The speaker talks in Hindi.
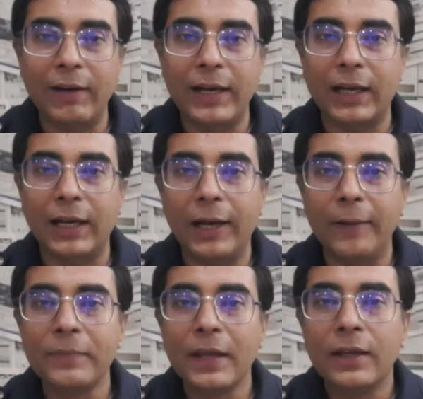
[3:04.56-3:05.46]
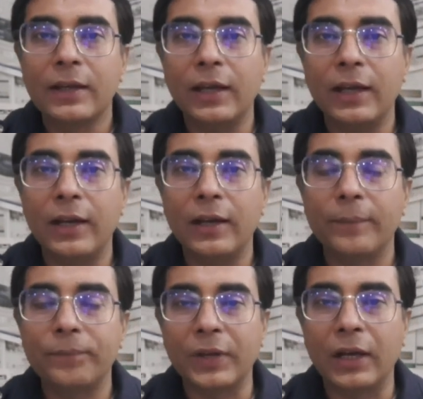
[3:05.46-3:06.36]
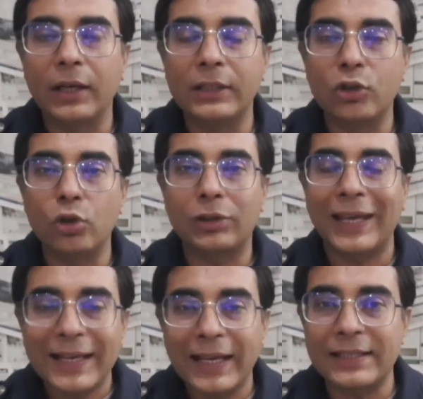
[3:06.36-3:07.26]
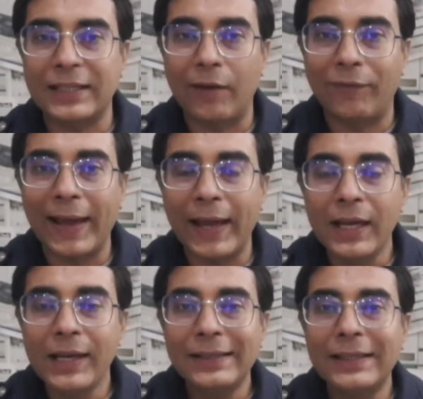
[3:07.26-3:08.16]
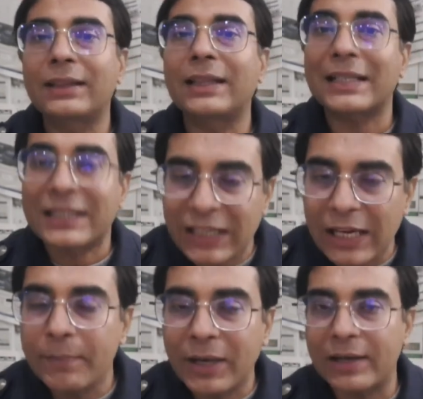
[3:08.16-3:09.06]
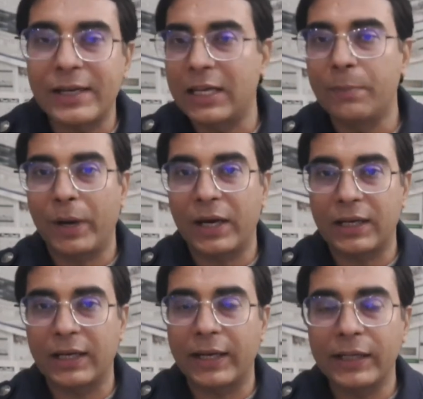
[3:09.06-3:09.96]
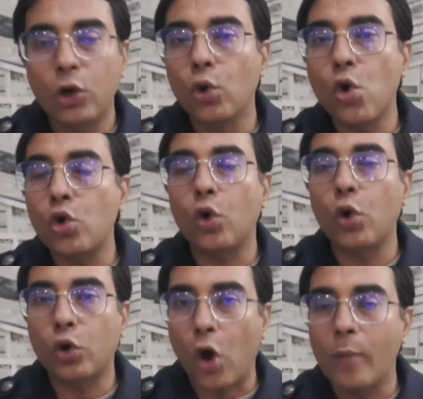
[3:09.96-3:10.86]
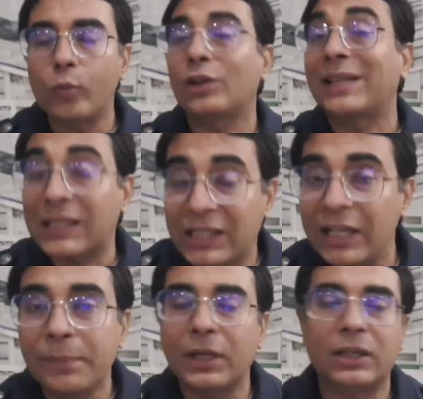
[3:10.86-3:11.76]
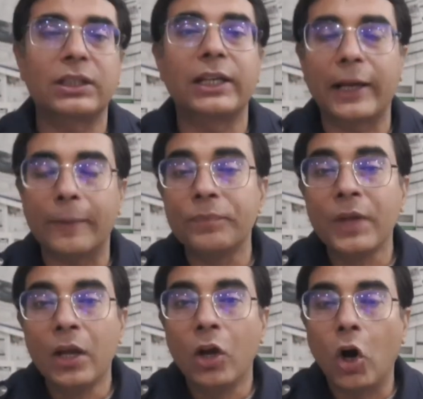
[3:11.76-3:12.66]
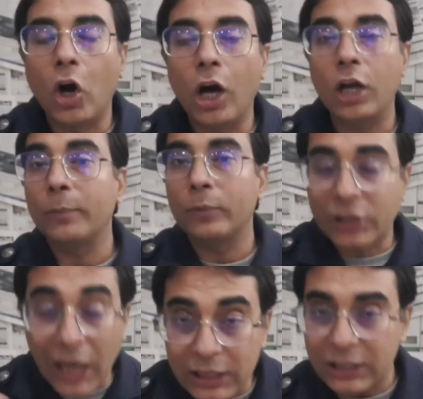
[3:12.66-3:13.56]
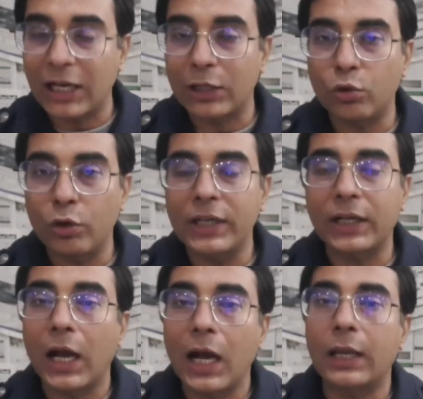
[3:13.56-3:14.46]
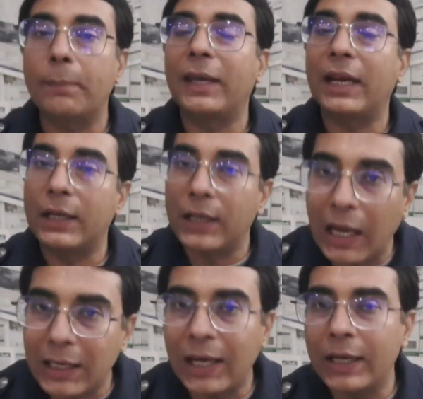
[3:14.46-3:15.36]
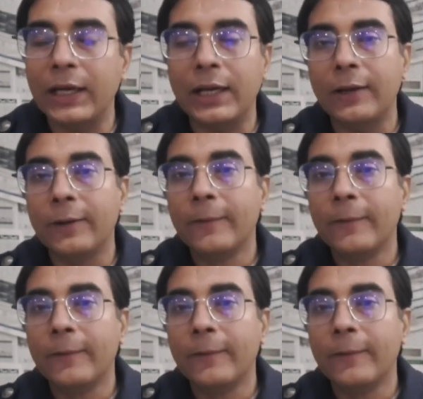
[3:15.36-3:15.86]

बिलावल ने कहा कि ये जो तहरीक इंसाफ है ये तकसीम करने की पार्टी है ये लोगों को कौम को तकसीम करती है और साथ ही साथ उन्होंने ये कहा कि मेरे नाना ने